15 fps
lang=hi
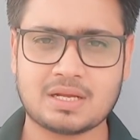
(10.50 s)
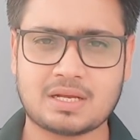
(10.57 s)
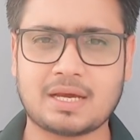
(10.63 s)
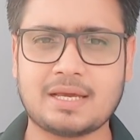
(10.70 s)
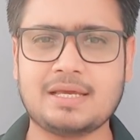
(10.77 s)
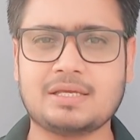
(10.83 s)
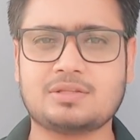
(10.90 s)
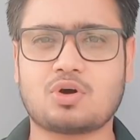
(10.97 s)

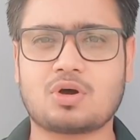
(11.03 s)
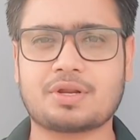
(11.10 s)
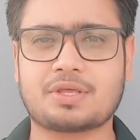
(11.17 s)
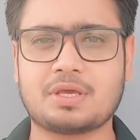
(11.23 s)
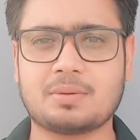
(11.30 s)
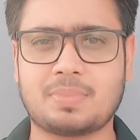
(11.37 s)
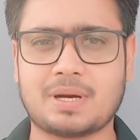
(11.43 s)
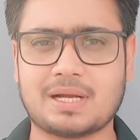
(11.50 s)
कई दौर
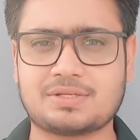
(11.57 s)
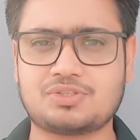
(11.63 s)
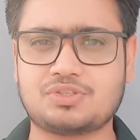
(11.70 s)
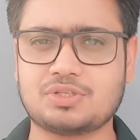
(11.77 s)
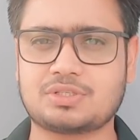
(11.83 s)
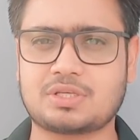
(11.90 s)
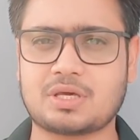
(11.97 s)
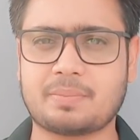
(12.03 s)
की
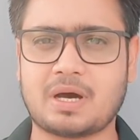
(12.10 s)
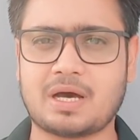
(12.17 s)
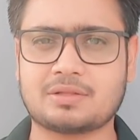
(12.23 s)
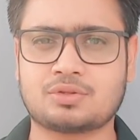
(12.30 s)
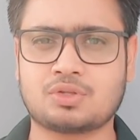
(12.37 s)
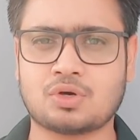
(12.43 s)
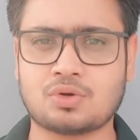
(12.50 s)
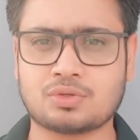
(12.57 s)
बातचीत के बाद
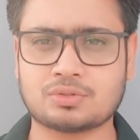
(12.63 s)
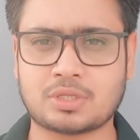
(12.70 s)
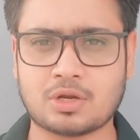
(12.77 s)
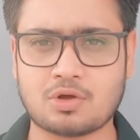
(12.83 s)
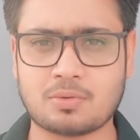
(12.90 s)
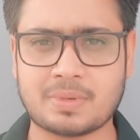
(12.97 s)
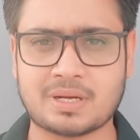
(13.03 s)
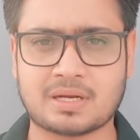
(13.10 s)
दोनों
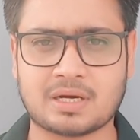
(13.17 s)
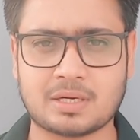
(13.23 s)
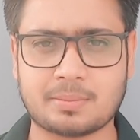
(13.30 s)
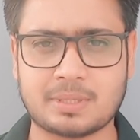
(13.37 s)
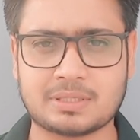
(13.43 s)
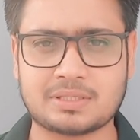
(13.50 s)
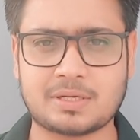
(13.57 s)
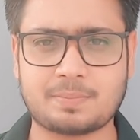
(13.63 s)
दलों में
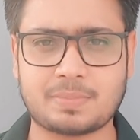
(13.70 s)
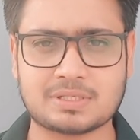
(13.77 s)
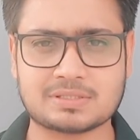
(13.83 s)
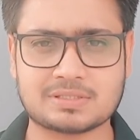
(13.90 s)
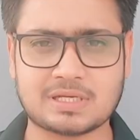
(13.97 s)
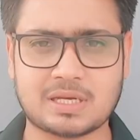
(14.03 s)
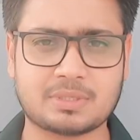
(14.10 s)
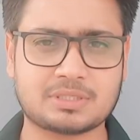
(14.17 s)
गठबंधन पर
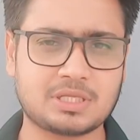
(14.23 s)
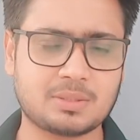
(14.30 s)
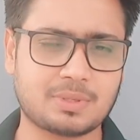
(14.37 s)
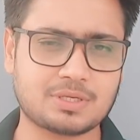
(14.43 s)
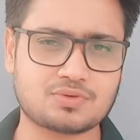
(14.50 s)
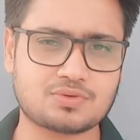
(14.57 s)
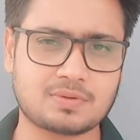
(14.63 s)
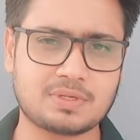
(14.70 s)
सहमति
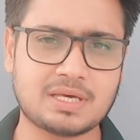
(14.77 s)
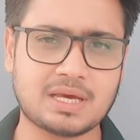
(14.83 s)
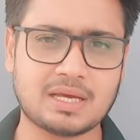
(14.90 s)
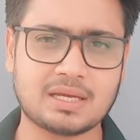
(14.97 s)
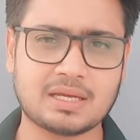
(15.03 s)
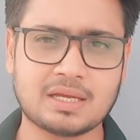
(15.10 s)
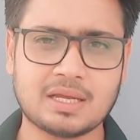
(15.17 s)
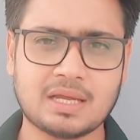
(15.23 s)
बन चुकी है
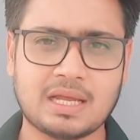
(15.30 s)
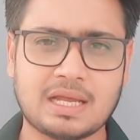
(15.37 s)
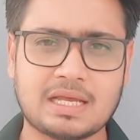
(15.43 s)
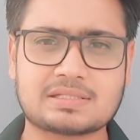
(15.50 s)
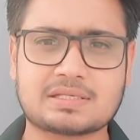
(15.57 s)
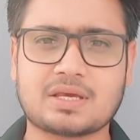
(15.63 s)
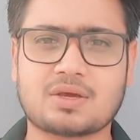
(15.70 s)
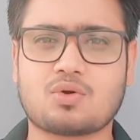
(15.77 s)

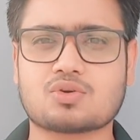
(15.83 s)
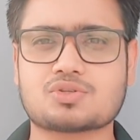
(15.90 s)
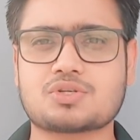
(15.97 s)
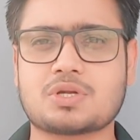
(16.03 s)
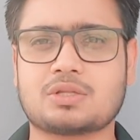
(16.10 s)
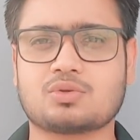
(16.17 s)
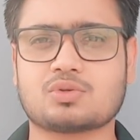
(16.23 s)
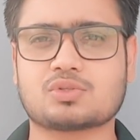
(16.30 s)
इसकी
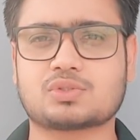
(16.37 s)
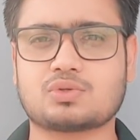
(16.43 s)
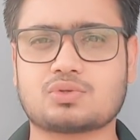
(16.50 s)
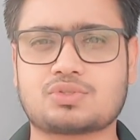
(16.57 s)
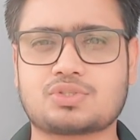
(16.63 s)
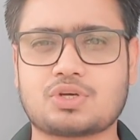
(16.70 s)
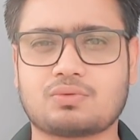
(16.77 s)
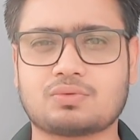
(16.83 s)
घोषणा दोस्तों
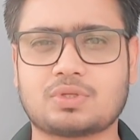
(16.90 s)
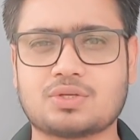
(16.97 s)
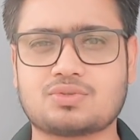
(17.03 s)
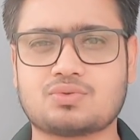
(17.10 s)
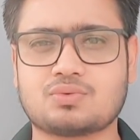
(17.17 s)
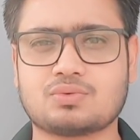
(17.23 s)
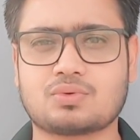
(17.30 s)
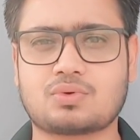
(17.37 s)
14
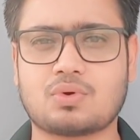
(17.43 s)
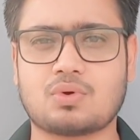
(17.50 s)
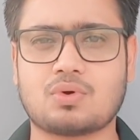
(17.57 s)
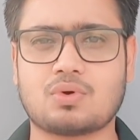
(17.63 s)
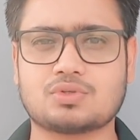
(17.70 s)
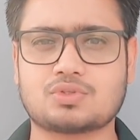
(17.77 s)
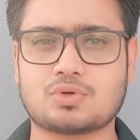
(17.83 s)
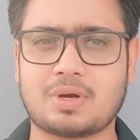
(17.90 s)
जून को
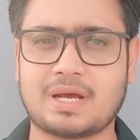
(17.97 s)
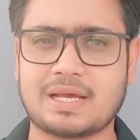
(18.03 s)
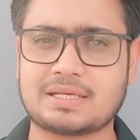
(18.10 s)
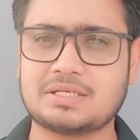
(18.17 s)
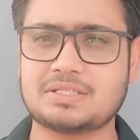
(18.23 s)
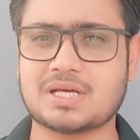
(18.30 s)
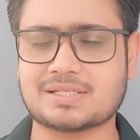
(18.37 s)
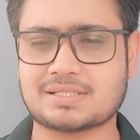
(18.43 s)
जो है
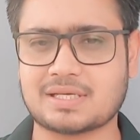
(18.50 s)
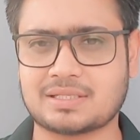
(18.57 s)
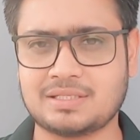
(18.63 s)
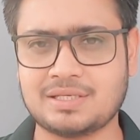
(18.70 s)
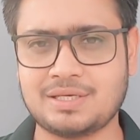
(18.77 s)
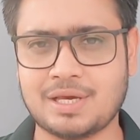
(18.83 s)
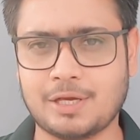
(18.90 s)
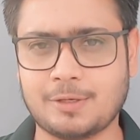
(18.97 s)
की जा
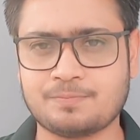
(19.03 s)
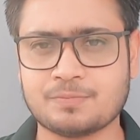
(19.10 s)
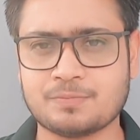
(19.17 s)
सकती है